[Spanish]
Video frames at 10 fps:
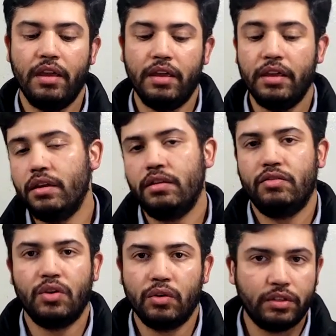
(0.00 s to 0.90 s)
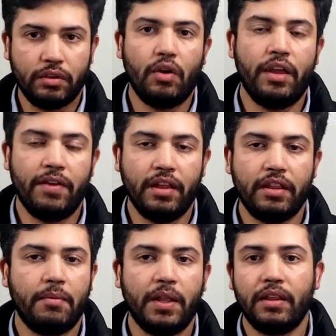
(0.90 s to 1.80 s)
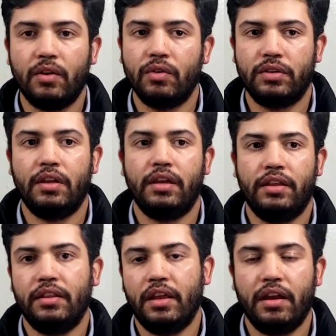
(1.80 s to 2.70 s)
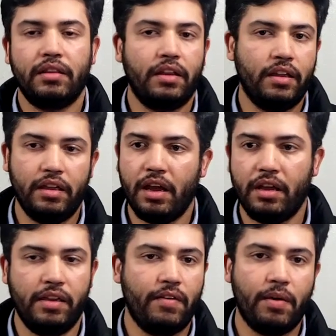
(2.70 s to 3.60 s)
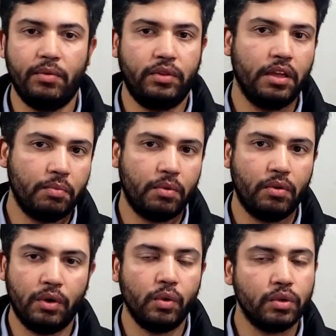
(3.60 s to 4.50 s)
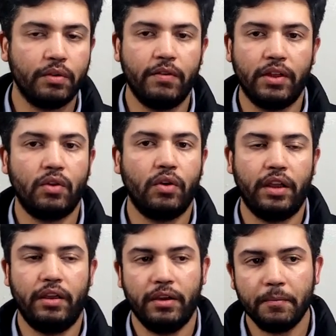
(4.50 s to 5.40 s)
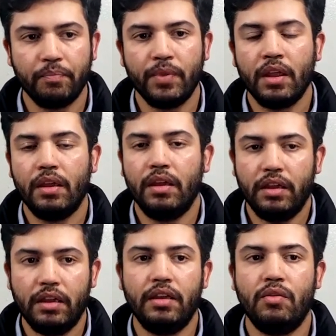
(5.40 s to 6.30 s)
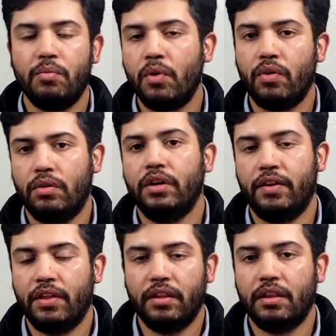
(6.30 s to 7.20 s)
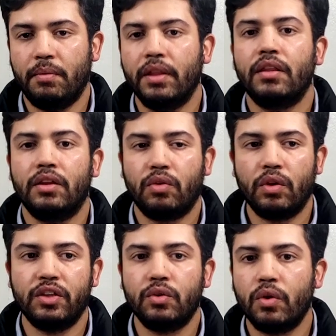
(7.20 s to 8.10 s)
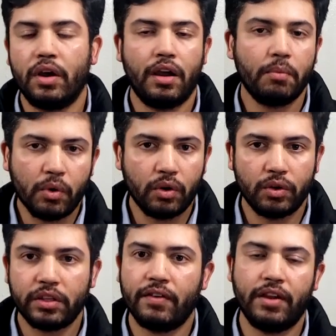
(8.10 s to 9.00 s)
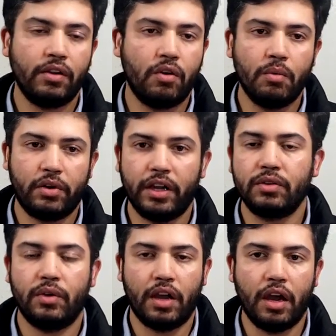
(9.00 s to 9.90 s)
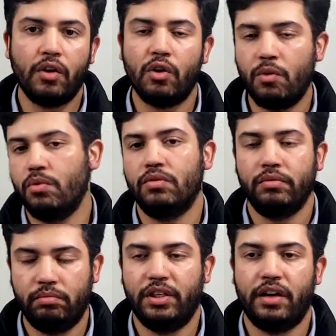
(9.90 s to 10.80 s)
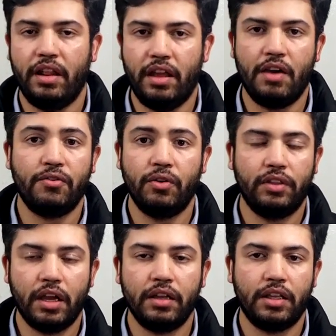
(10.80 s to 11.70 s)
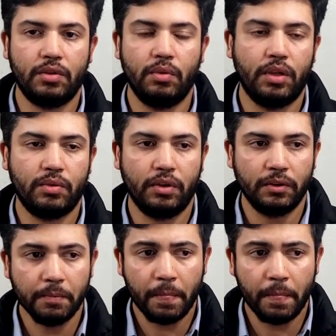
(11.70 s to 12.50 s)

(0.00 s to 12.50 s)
Y George evidentemente no se entera hasta que ya llevaba un tiempo incluso viviendo con ella. Y un poco evidentemente esto le choca por no saber cómo reaccionar o cómo en realidad afrontar esta situación.